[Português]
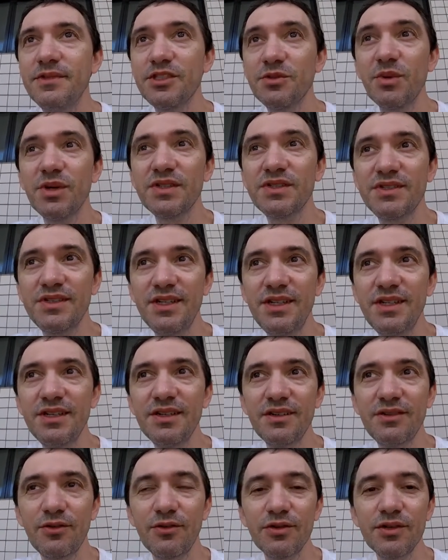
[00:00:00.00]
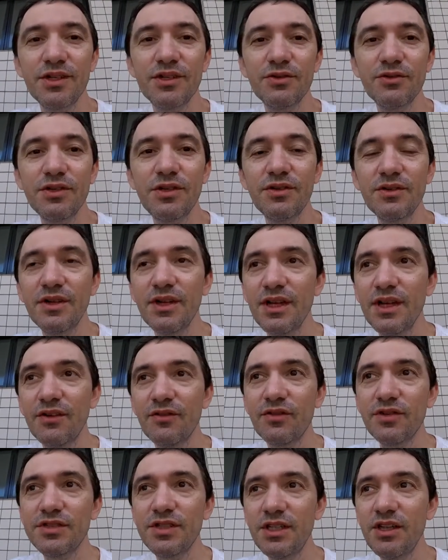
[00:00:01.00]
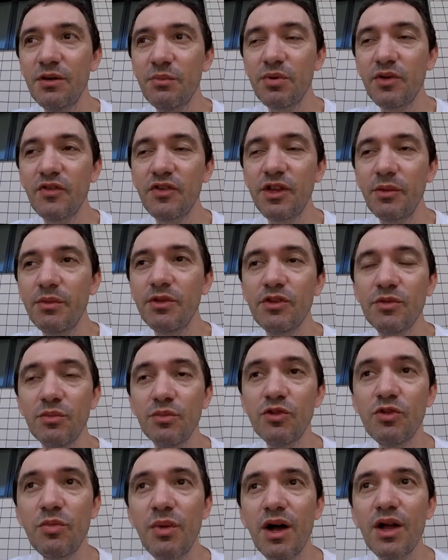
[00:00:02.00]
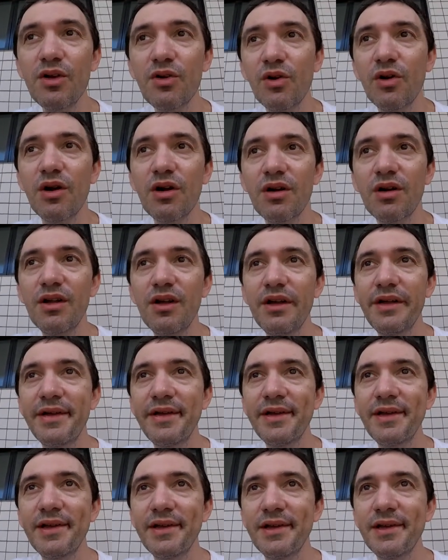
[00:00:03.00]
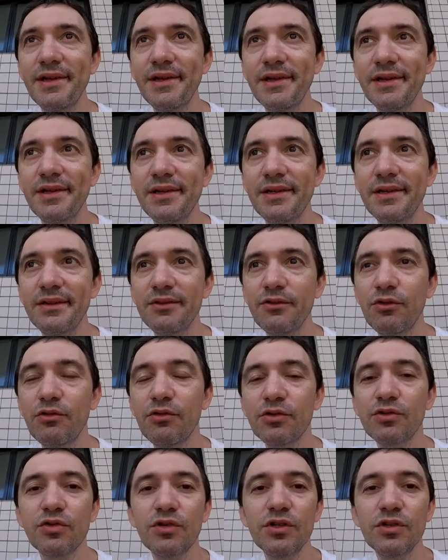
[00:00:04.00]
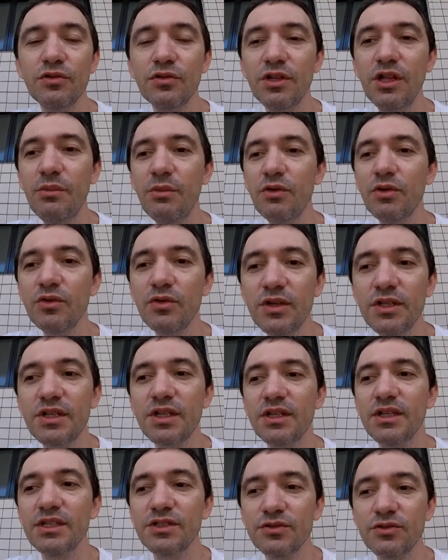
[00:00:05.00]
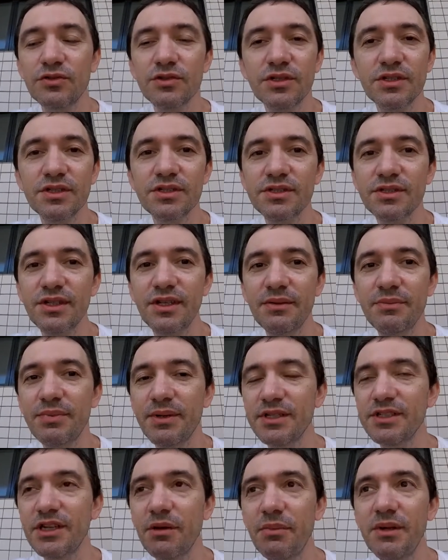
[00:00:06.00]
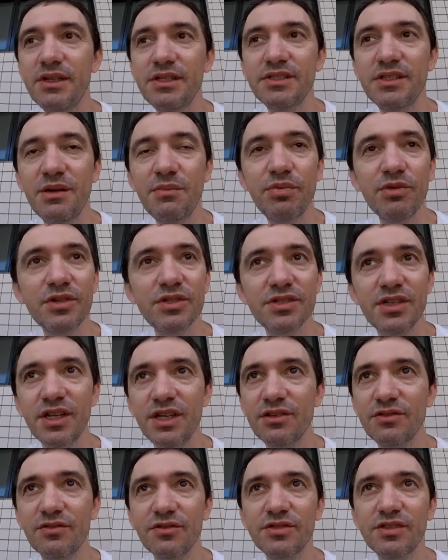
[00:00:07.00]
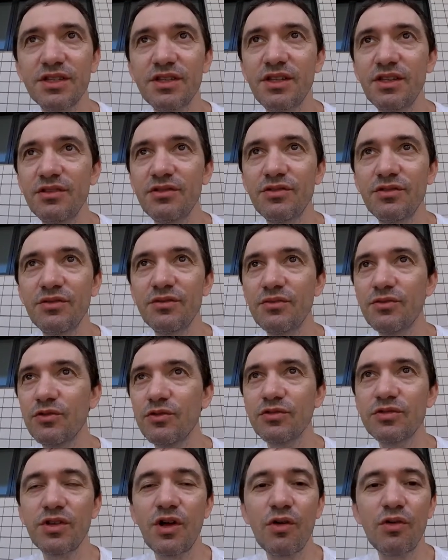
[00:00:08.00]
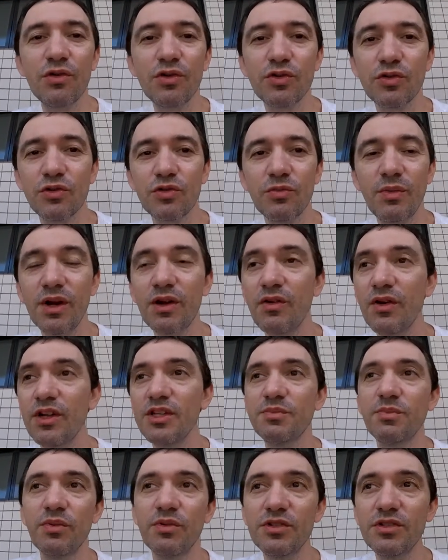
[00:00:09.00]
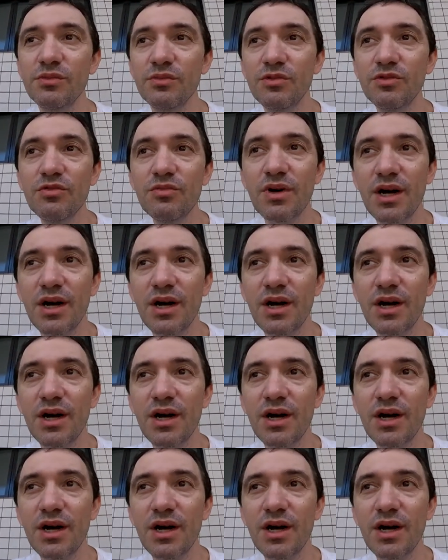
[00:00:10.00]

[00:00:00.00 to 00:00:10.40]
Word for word: mesmo assim, com o Nanook você tem um aproveitamento muito maior é, do controle do leme quando entra nas ondas. É praticamente 100%. Você tem total controle, o barco responde muito